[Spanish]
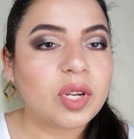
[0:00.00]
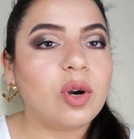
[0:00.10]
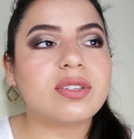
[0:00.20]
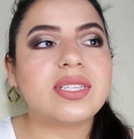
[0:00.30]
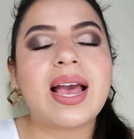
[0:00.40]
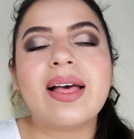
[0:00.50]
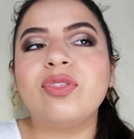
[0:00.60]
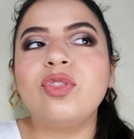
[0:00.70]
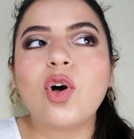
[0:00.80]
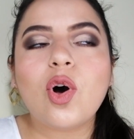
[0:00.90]
O sea,
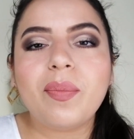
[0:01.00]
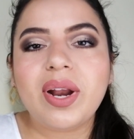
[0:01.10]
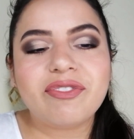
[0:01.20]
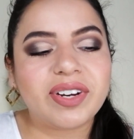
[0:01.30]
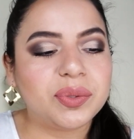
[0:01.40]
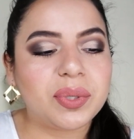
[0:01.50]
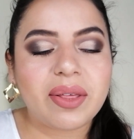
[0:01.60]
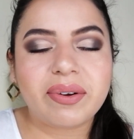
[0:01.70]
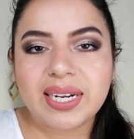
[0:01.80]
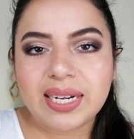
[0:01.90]
no me la han
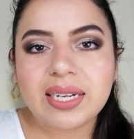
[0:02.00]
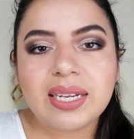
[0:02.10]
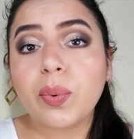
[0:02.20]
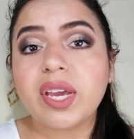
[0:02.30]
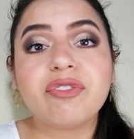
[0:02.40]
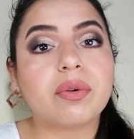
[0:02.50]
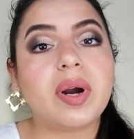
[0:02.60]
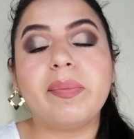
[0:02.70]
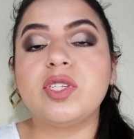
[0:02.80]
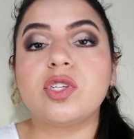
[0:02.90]
facturado acá. Tuve que
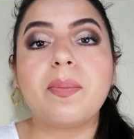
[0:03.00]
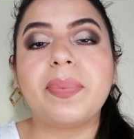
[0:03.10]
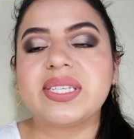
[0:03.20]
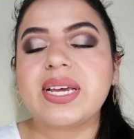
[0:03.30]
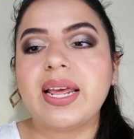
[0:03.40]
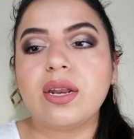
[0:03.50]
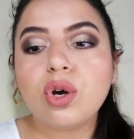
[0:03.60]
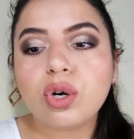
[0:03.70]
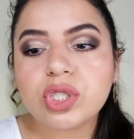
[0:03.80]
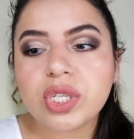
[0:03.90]
informar a mi socio empresaria
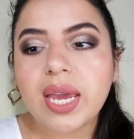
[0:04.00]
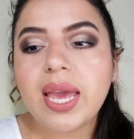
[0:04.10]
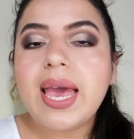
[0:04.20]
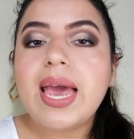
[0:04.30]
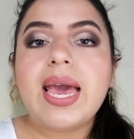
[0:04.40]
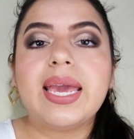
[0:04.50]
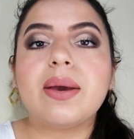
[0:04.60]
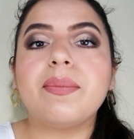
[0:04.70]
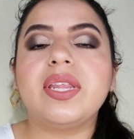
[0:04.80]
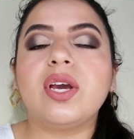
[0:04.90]
anoche.
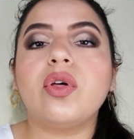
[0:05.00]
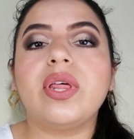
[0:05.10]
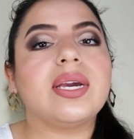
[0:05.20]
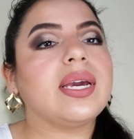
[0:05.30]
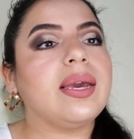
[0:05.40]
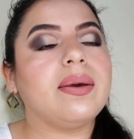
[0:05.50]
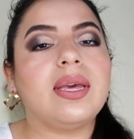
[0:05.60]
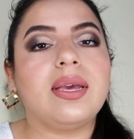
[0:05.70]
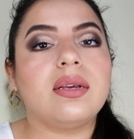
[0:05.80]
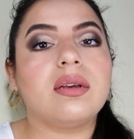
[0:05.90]
Ella me dijo de que
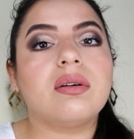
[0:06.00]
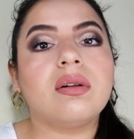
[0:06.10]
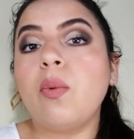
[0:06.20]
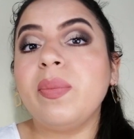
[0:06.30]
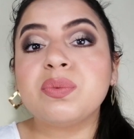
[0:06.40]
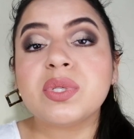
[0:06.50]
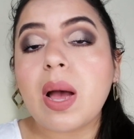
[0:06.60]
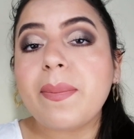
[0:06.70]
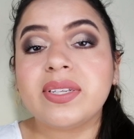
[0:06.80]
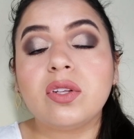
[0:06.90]
eh, lo mismo
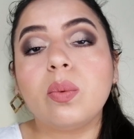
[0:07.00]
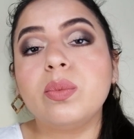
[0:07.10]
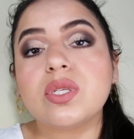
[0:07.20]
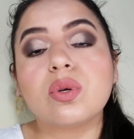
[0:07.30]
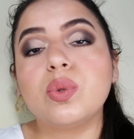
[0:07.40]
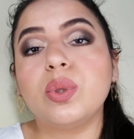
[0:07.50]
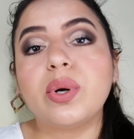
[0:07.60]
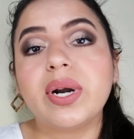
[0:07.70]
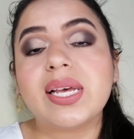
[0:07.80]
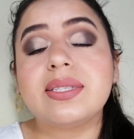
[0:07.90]
estaba pasando con muchas
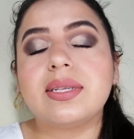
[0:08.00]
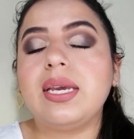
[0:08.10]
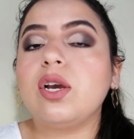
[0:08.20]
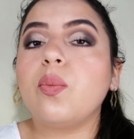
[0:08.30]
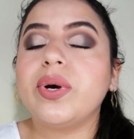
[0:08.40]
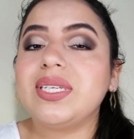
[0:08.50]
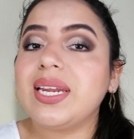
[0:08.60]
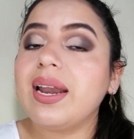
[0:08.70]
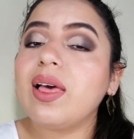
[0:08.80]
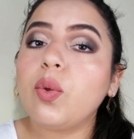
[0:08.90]
consultoras y como
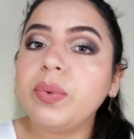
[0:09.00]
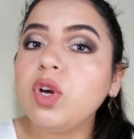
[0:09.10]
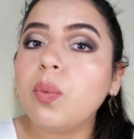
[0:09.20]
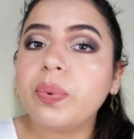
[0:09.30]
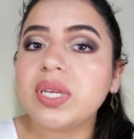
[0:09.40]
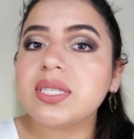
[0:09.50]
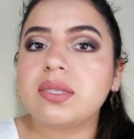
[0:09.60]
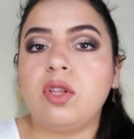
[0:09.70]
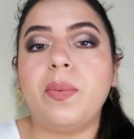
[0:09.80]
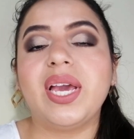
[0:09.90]
ayer era domingo,
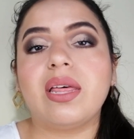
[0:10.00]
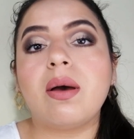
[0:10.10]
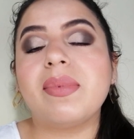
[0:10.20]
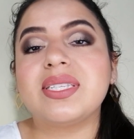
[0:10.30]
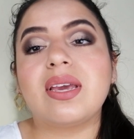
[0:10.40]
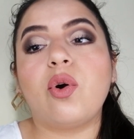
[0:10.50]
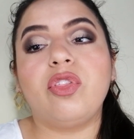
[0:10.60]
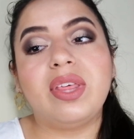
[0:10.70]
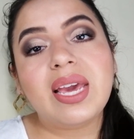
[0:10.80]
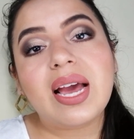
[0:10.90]
pues no me quedaba más que
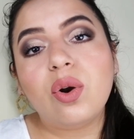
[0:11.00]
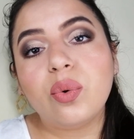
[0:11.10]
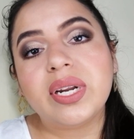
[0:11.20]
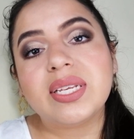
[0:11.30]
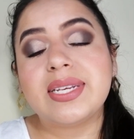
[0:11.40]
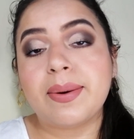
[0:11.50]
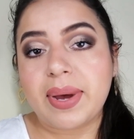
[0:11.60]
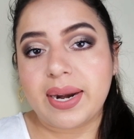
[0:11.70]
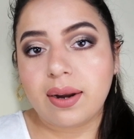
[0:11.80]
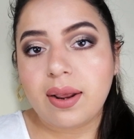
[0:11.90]
hoy día, lunes,
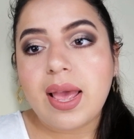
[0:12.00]
llamar.